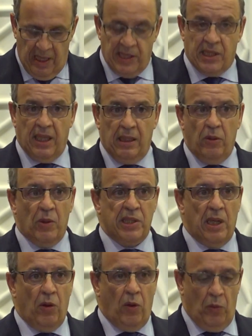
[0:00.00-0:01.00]
السيد
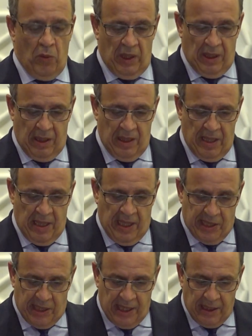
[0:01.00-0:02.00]
الوزير الأول
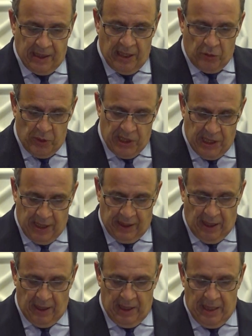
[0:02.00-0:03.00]
السيدات
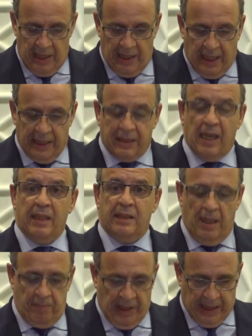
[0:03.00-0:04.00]
والسادة لقد
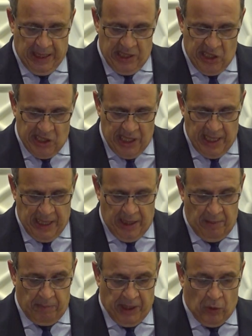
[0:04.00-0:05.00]
أدى بنك
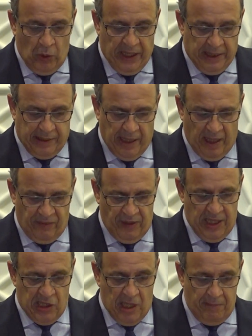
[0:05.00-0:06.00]
الجزائر بكل
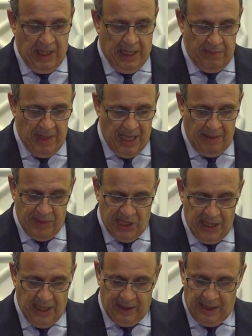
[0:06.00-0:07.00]
احترافية جميع المهام
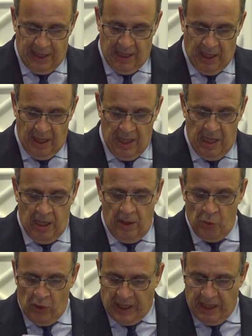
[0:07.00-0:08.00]
السيادية
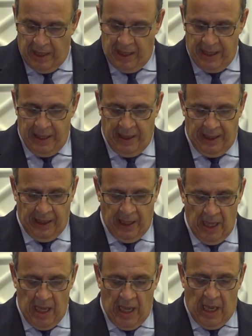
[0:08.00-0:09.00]
الموكلة إليه
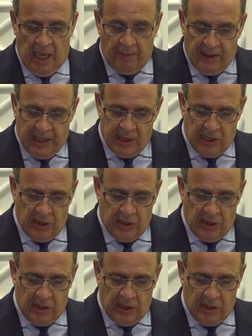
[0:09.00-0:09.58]
عبر